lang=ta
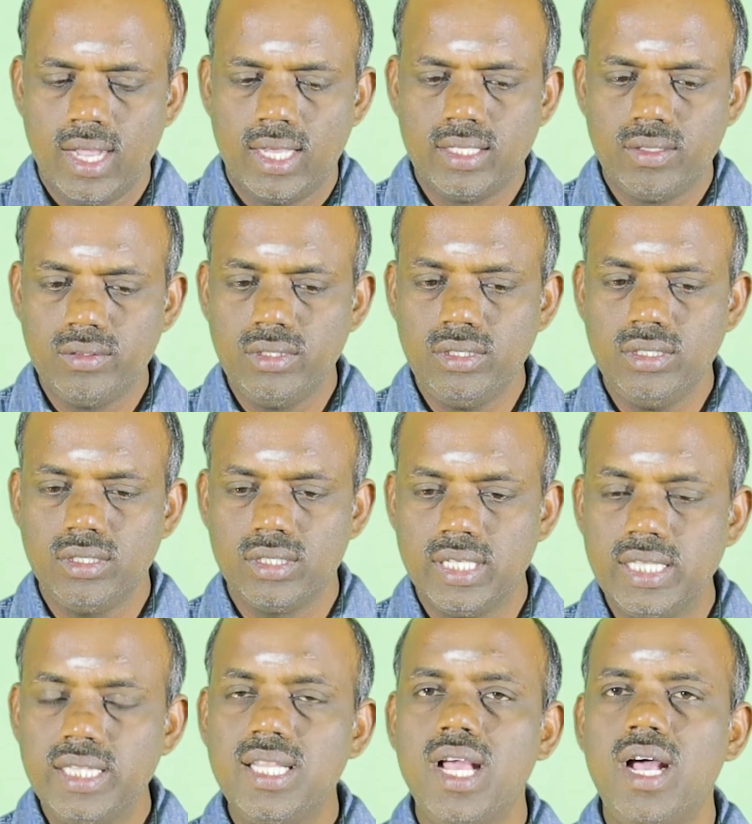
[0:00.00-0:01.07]
அதாவது
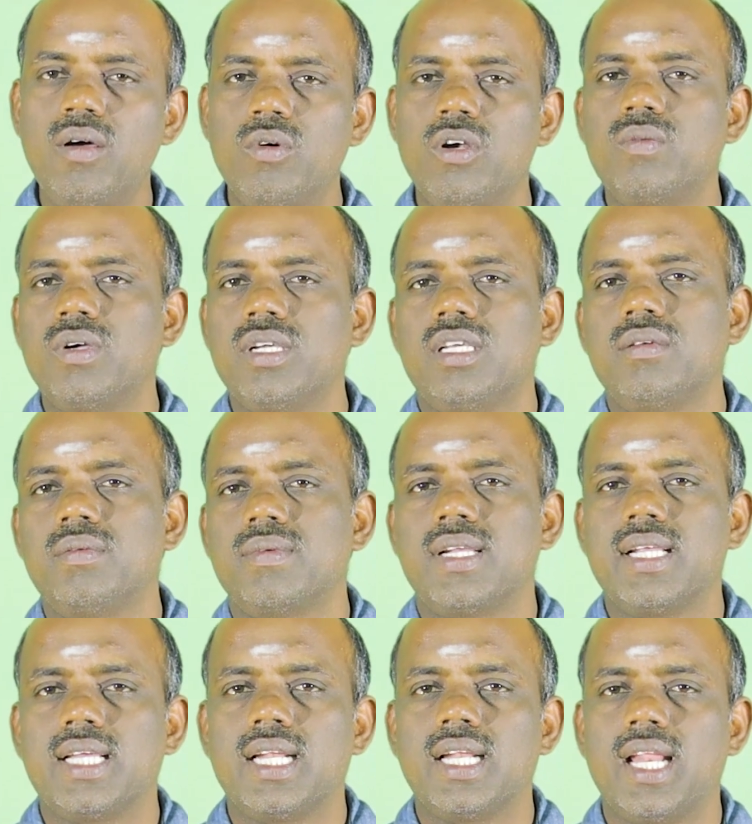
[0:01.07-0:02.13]
இந்தியா முழுமைக்கும்
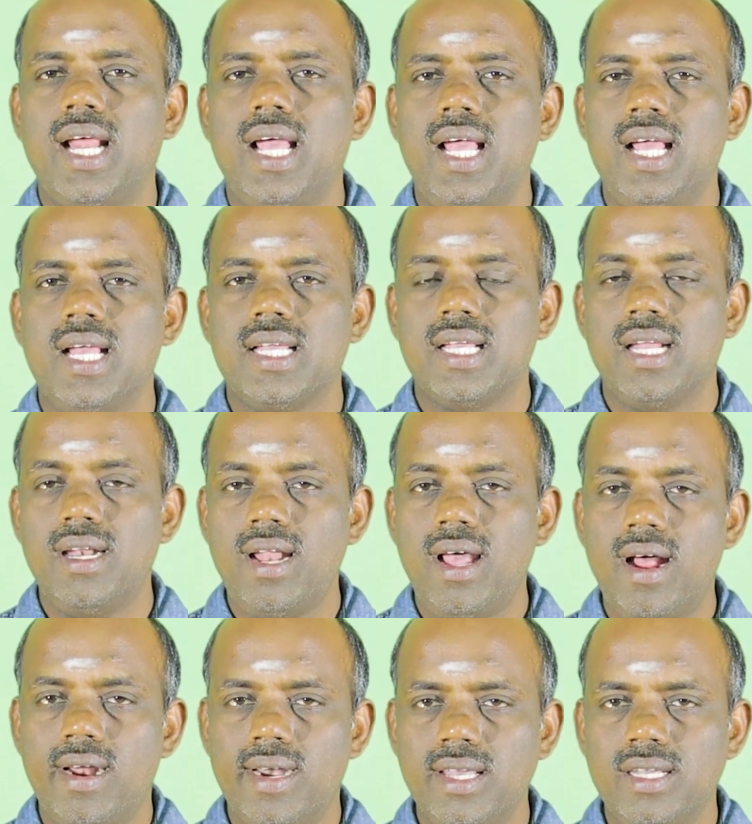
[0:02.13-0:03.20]
இருக்கின்ற
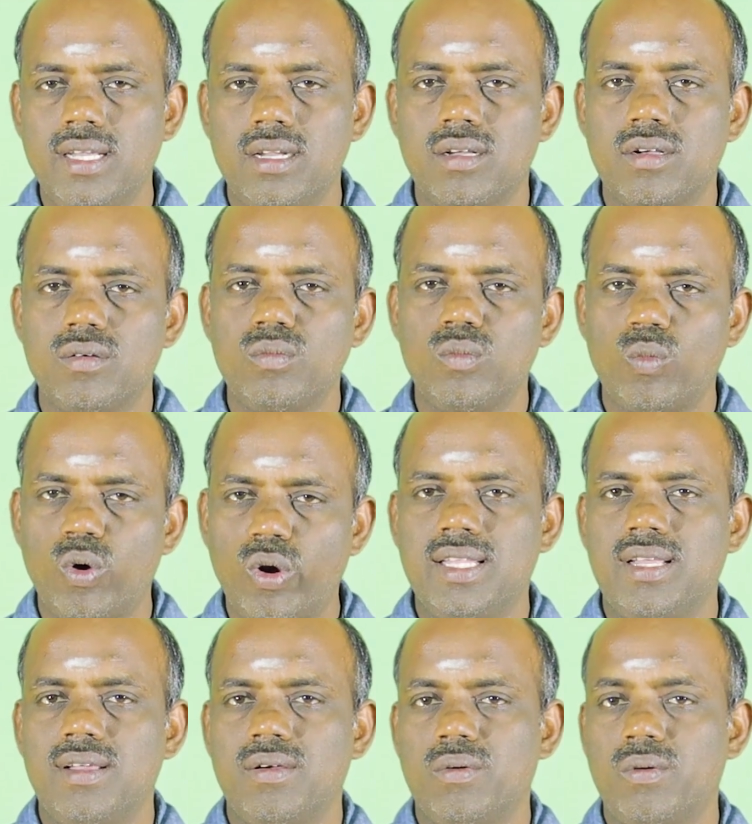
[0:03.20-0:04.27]
எல்லா அணைகளுக்கும்
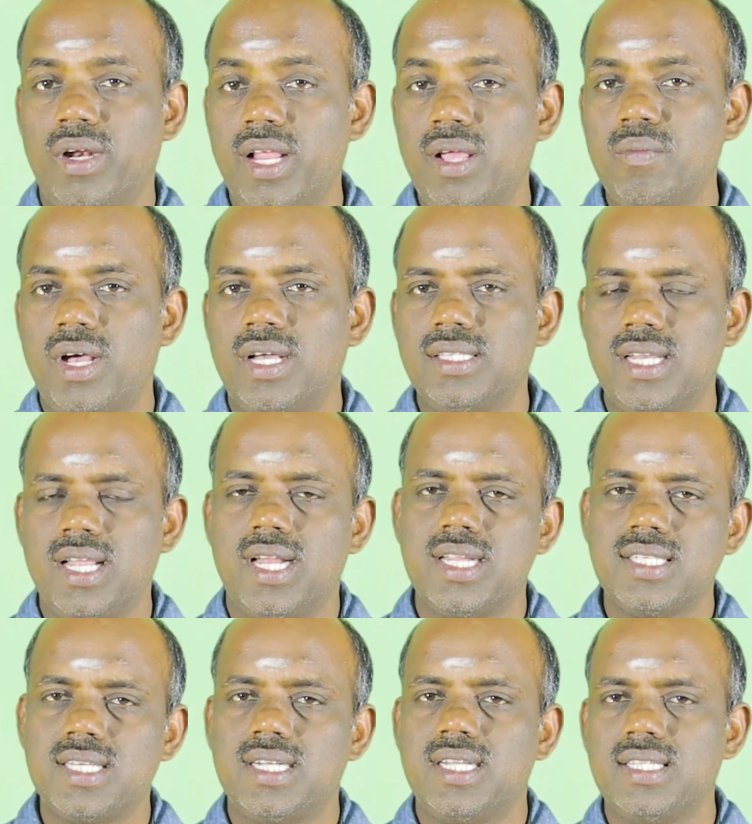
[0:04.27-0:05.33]
ஒரே ஒரே
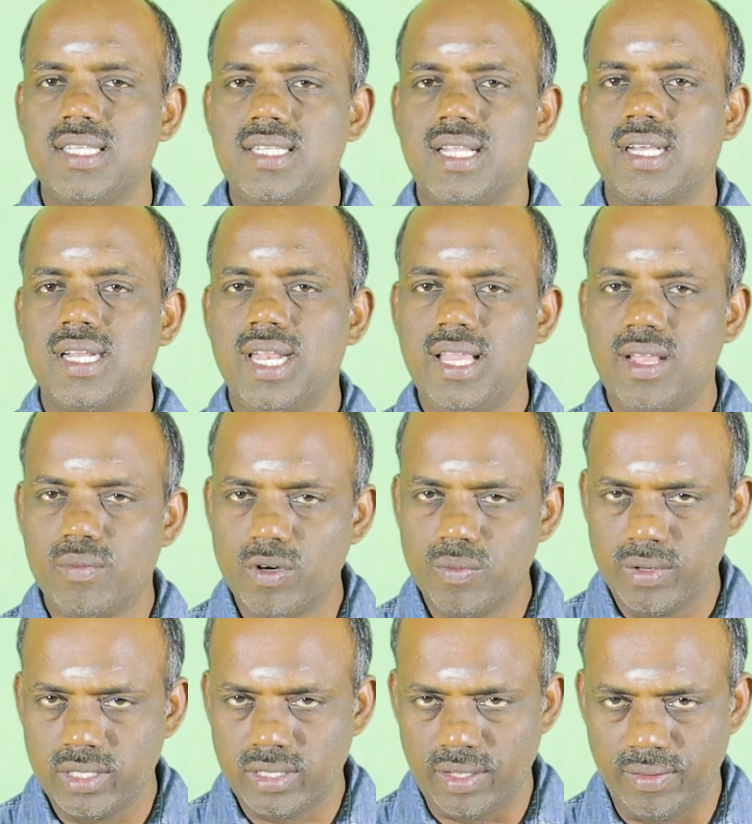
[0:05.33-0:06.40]
மாதிரியான சட்டத்திட்டங்களை
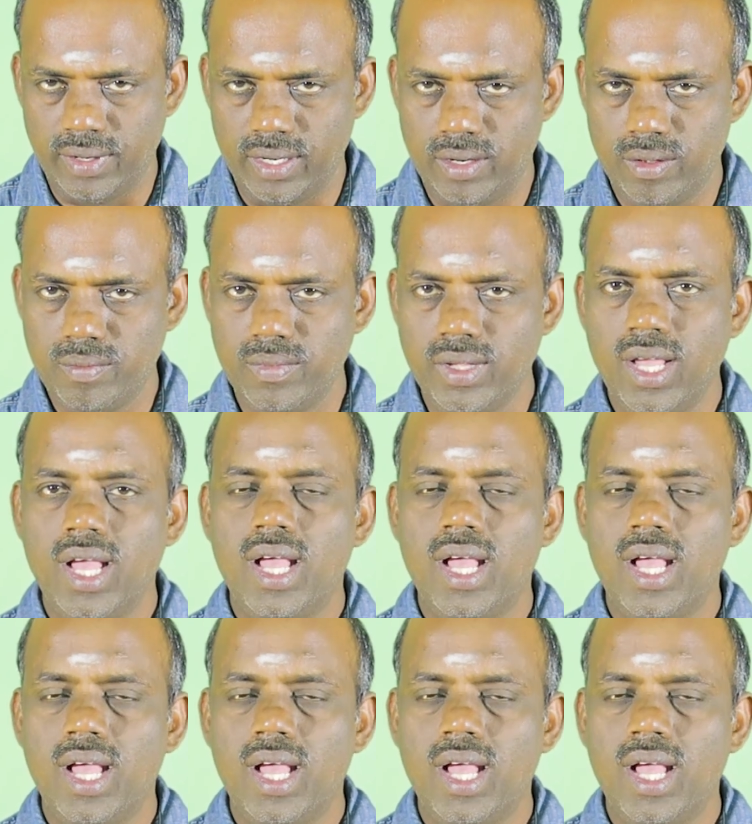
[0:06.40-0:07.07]
அமுல்படுத்த வேண்டும்